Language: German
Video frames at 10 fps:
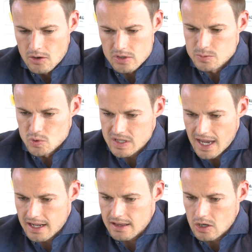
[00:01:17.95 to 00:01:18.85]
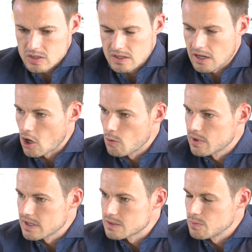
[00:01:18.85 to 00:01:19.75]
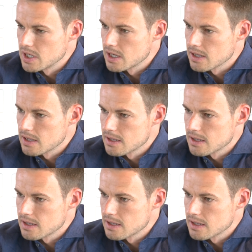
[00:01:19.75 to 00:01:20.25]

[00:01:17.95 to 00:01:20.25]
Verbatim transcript: Und es muss keiner draußen glauben, dass wir